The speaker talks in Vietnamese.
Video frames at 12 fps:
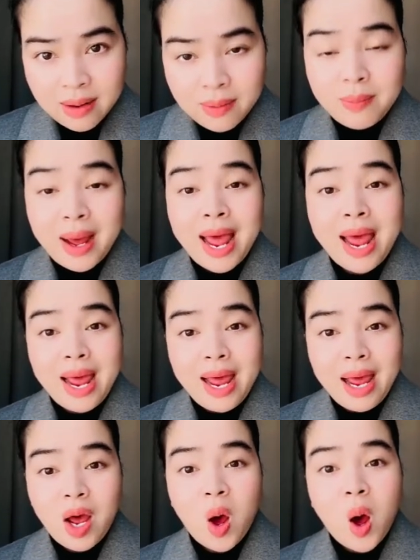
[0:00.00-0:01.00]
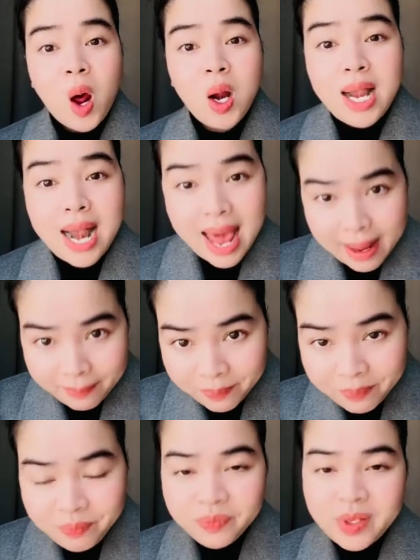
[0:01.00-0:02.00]
mà họ làm
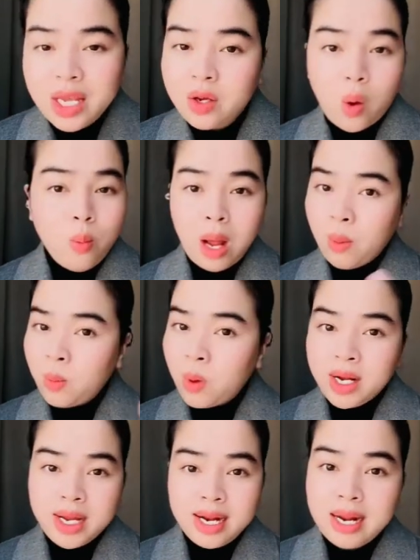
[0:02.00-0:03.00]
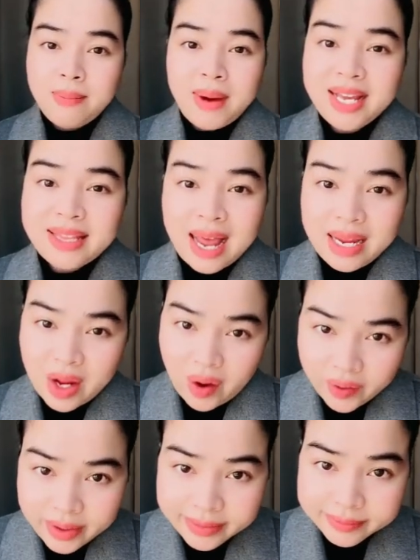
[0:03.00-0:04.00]
thì cũng không có nghĩa là mai tài
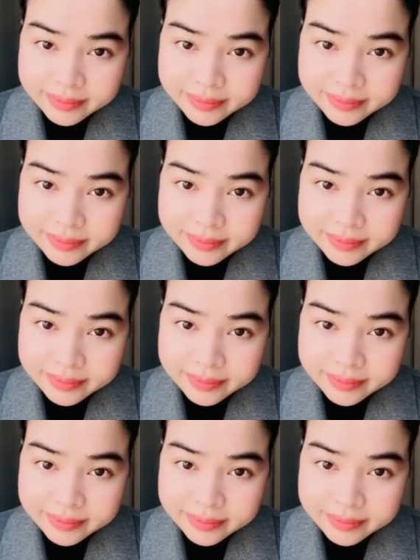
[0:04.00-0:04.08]
giỏi